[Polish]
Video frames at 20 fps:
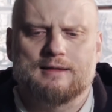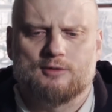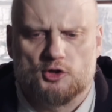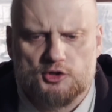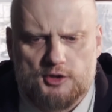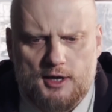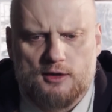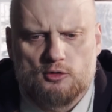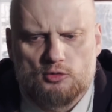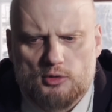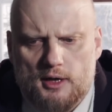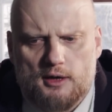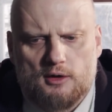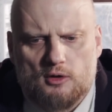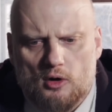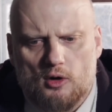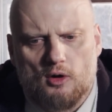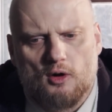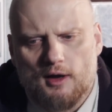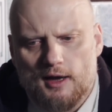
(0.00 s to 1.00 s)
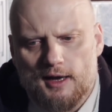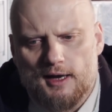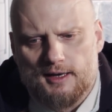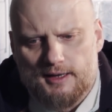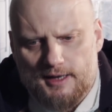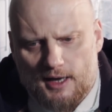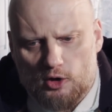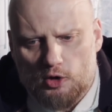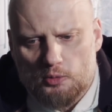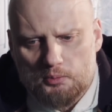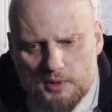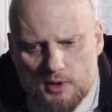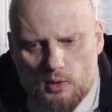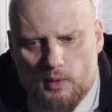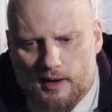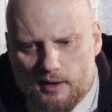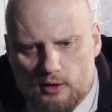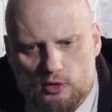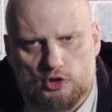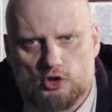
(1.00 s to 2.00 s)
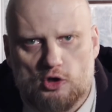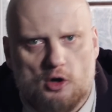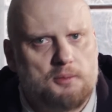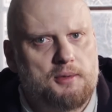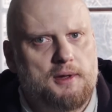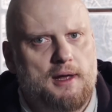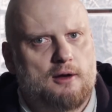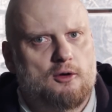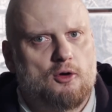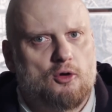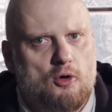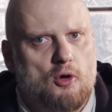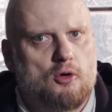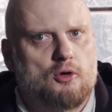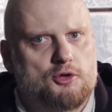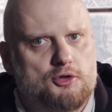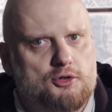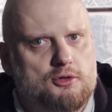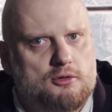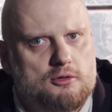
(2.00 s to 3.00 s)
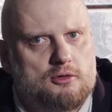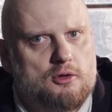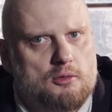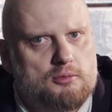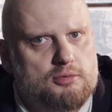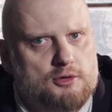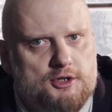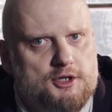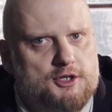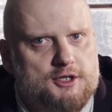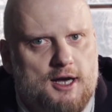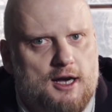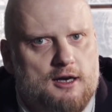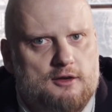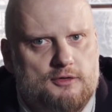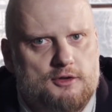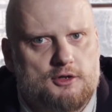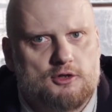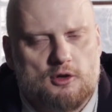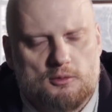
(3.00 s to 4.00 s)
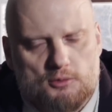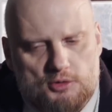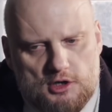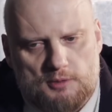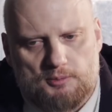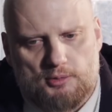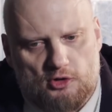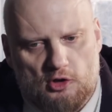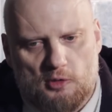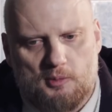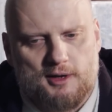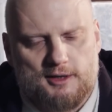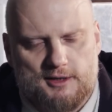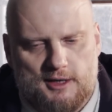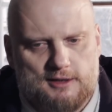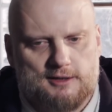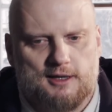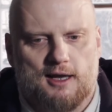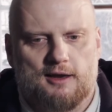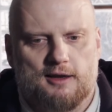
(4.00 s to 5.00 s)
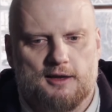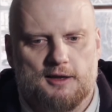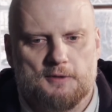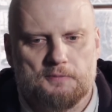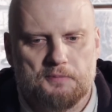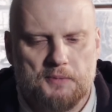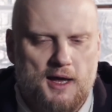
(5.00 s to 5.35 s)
to znajduje go jako miłego sobie, jako kogoś, kto budzi zachwyt, kto mu się podoba i tak dalej.